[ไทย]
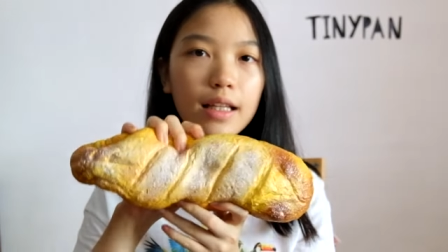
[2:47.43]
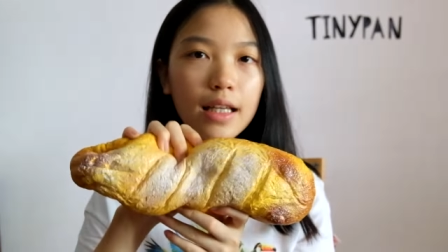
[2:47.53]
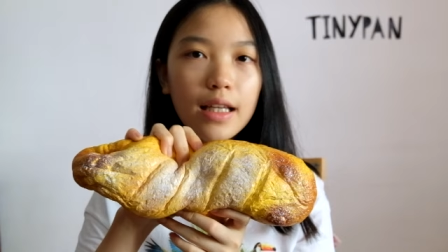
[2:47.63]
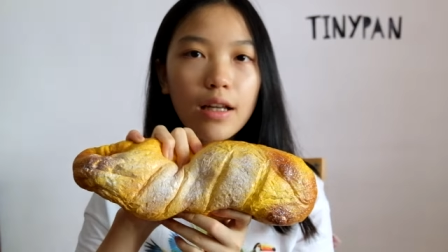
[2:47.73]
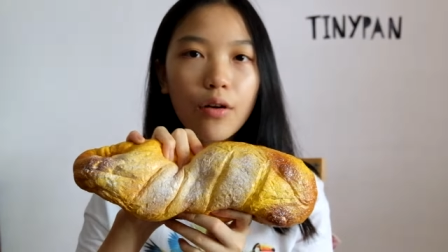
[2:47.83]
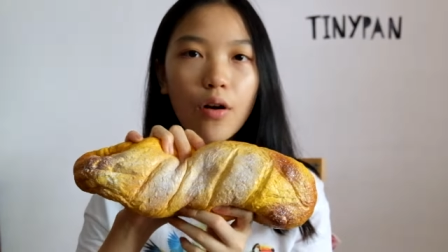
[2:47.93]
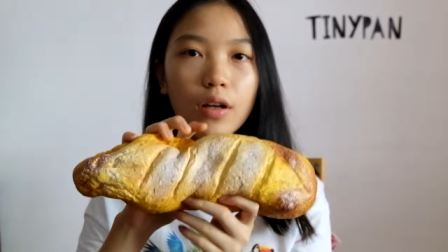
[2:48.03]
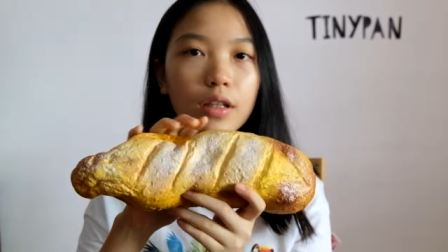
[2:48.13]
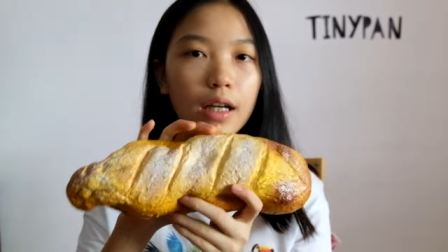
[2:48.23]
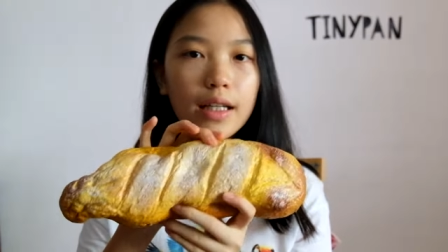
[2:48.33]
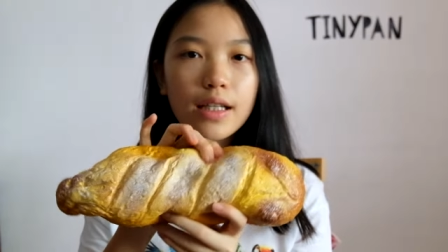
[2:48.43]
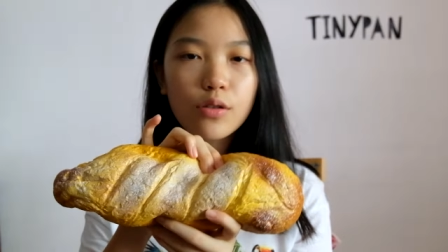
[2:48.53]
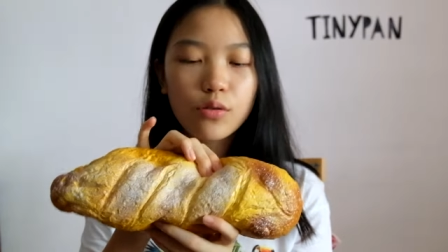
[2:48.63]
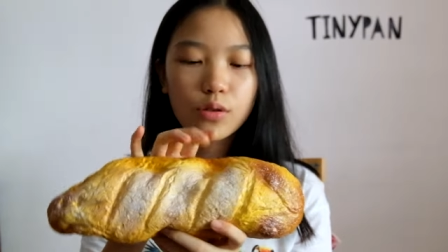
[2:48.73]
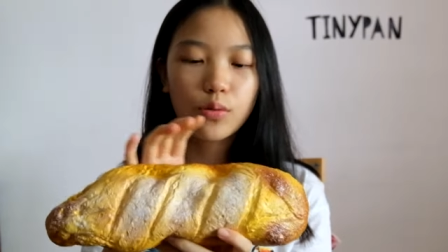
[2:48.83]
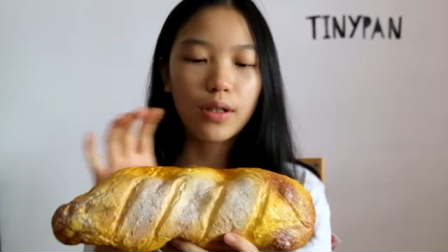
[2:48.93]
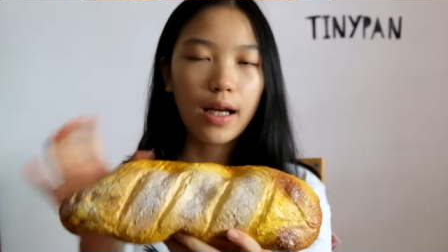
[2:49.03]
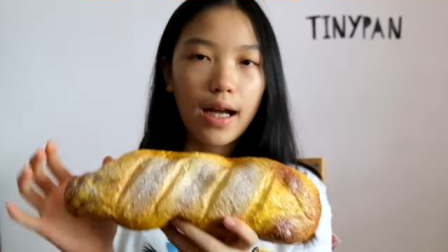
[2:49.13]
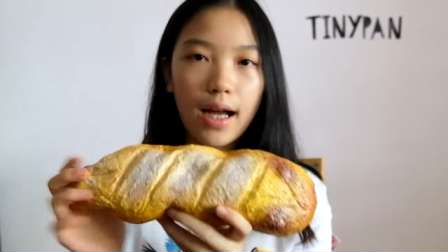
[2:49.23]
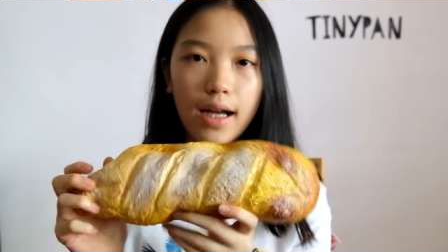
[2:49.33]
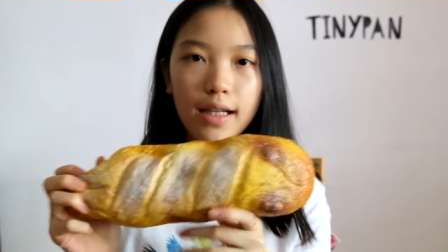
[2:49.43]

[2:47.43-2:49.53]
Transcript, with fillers: ดีแล้วก็เนื้อดีสุดๆนะคะ